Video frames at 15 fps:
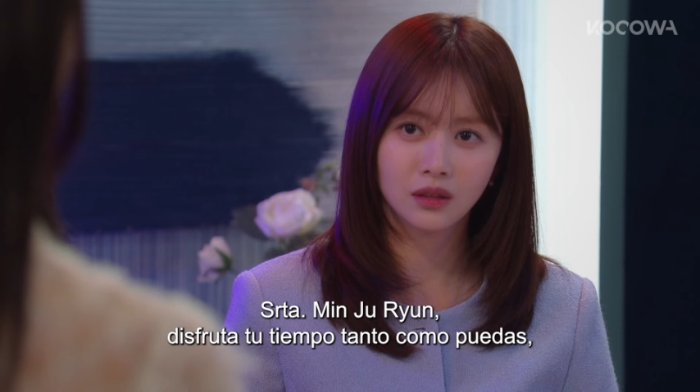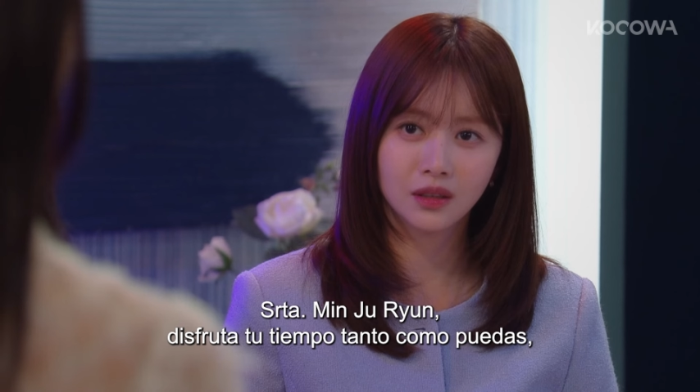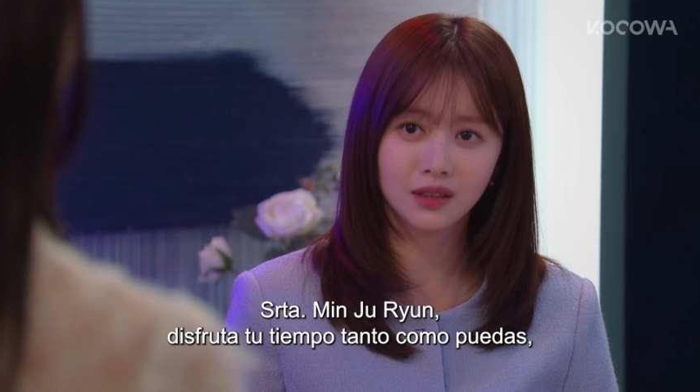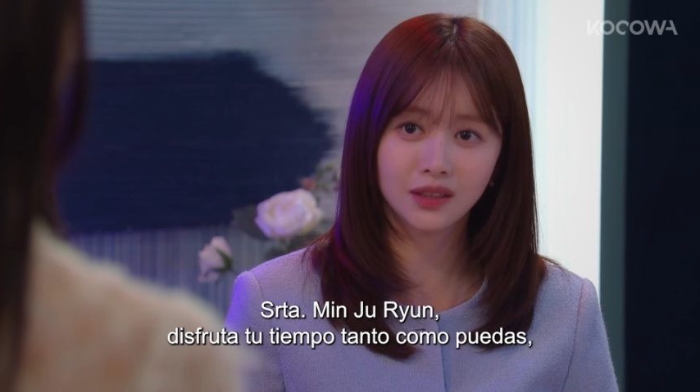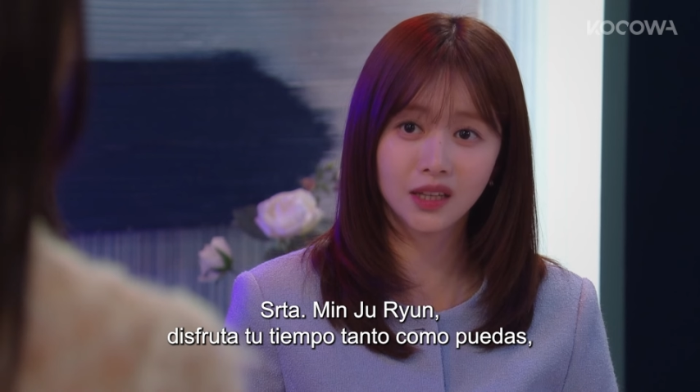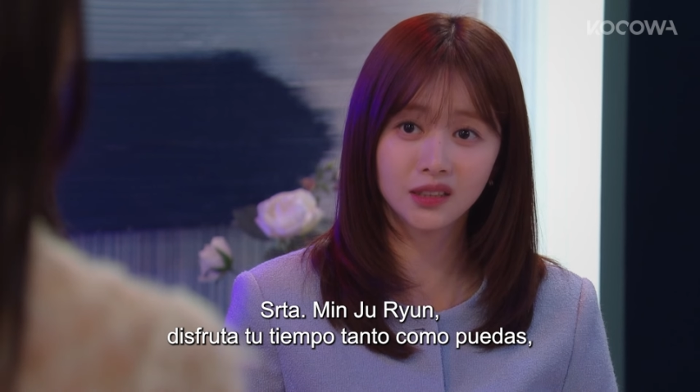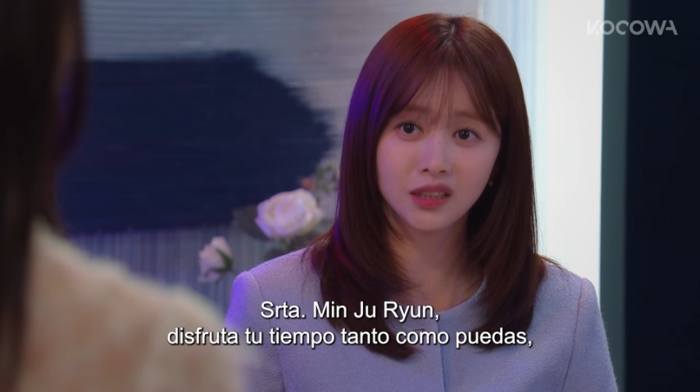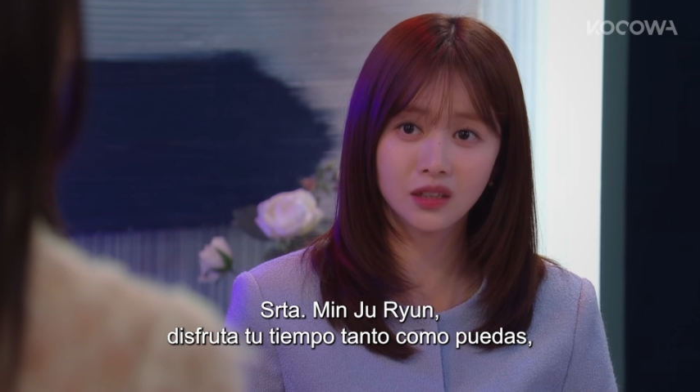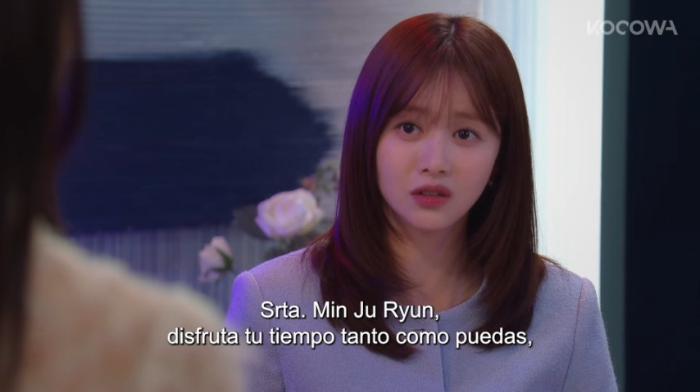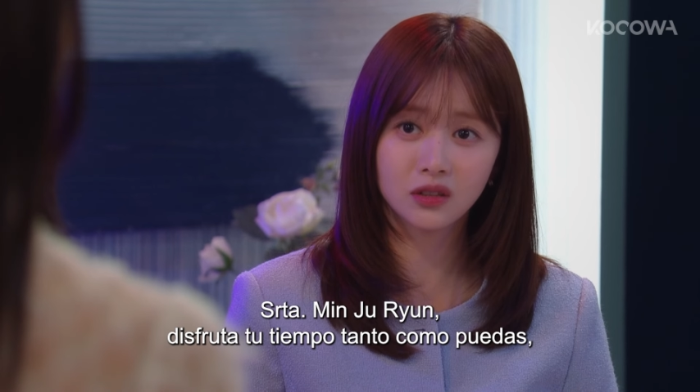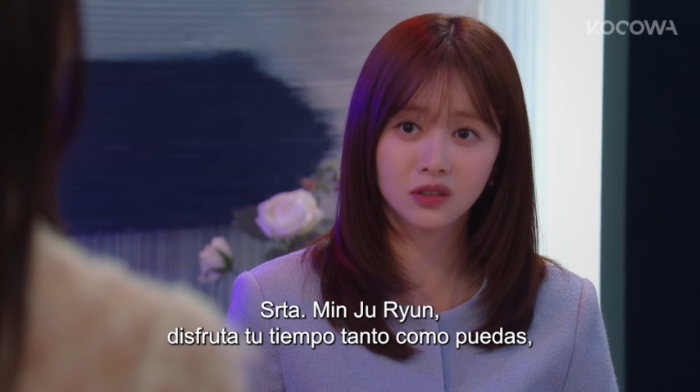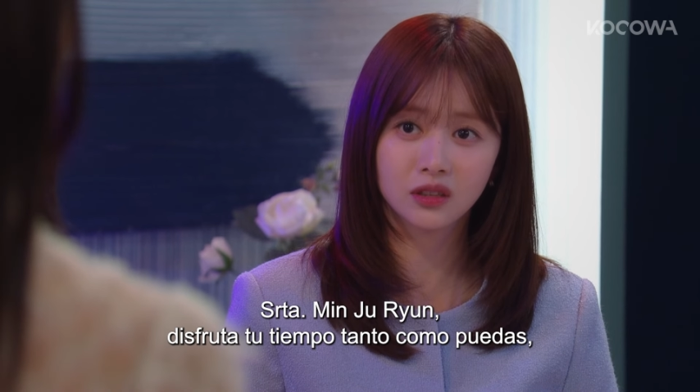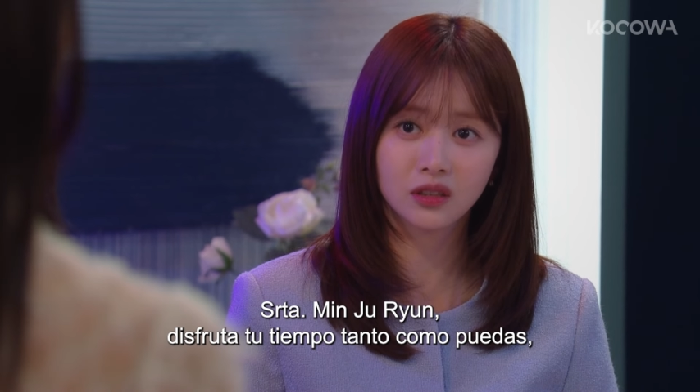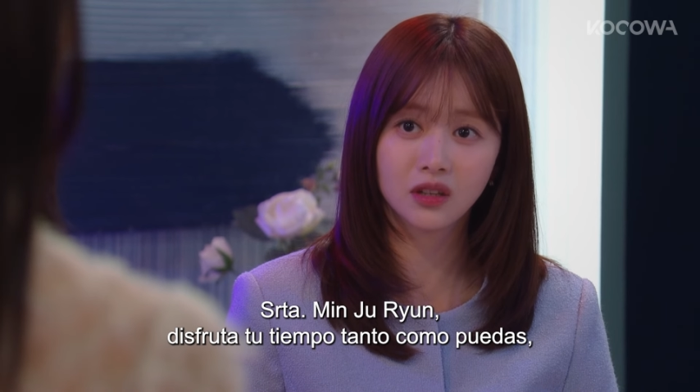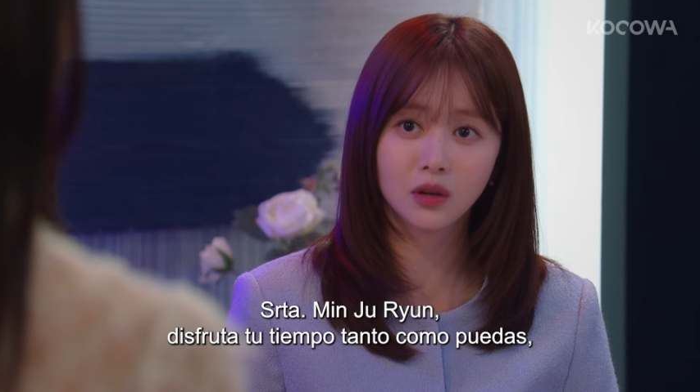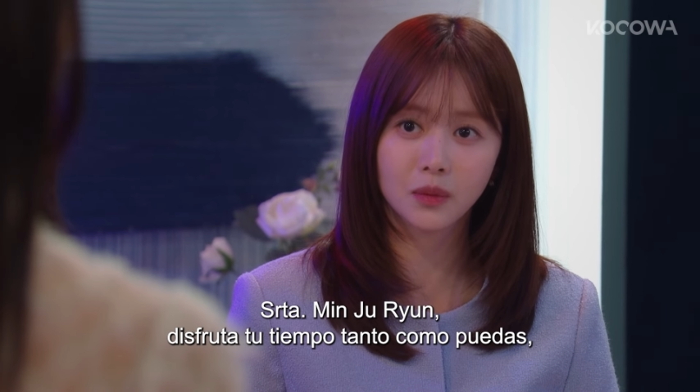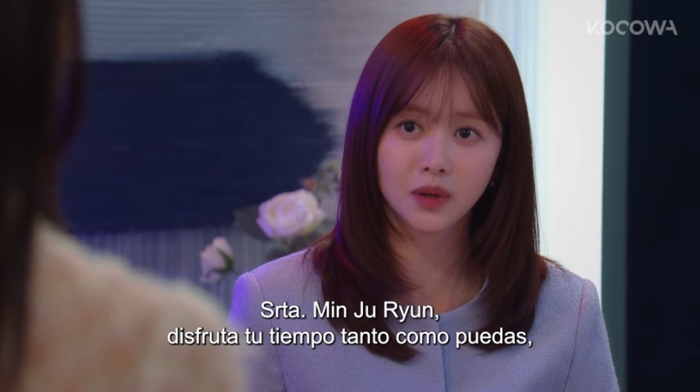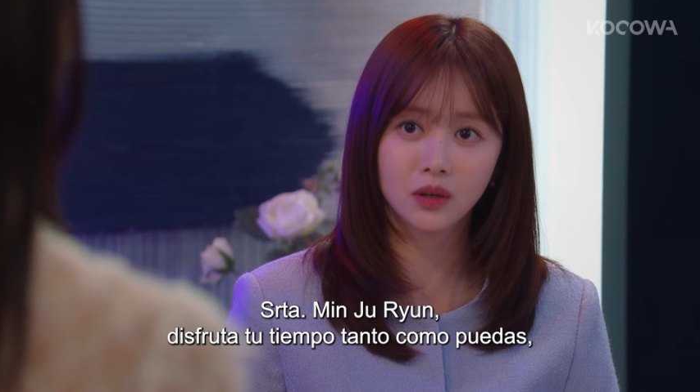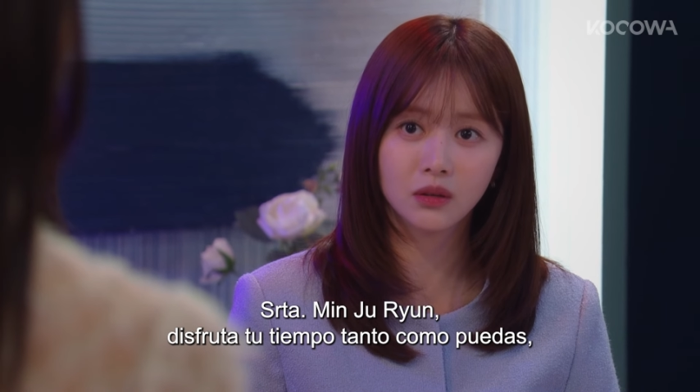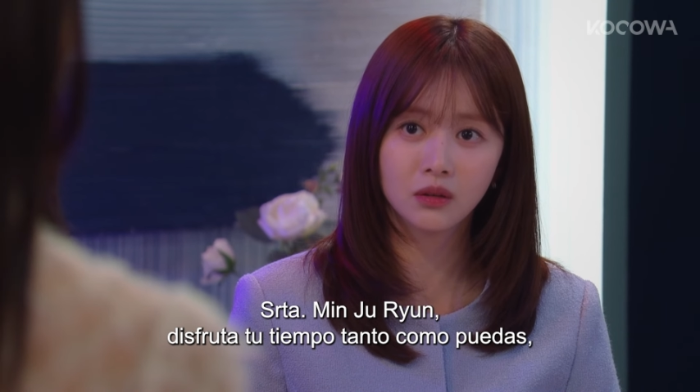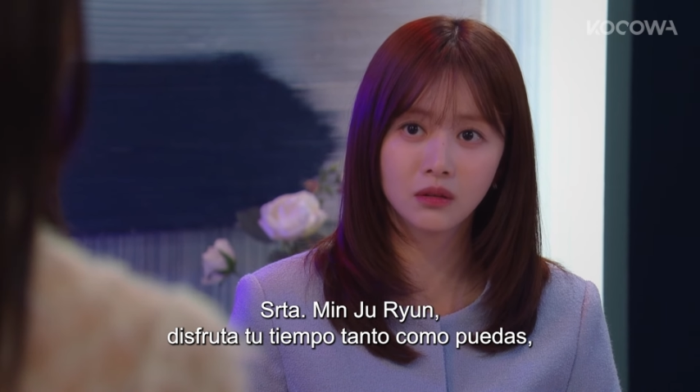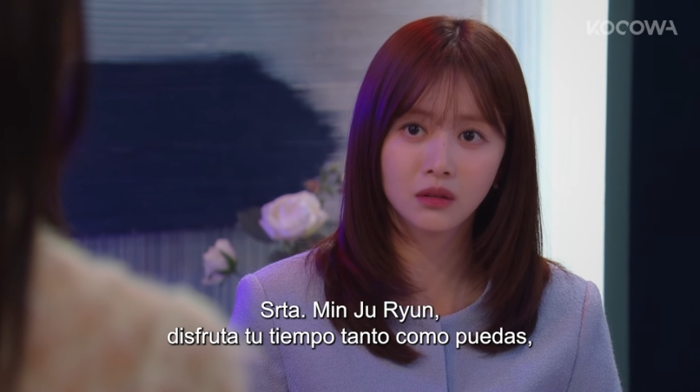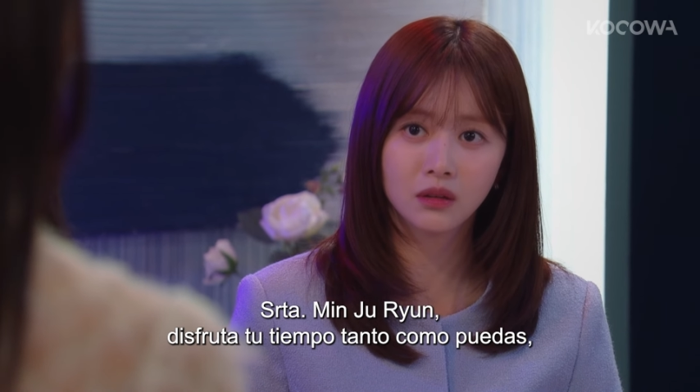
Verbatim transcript: 일단 실컷 즐겨봐요.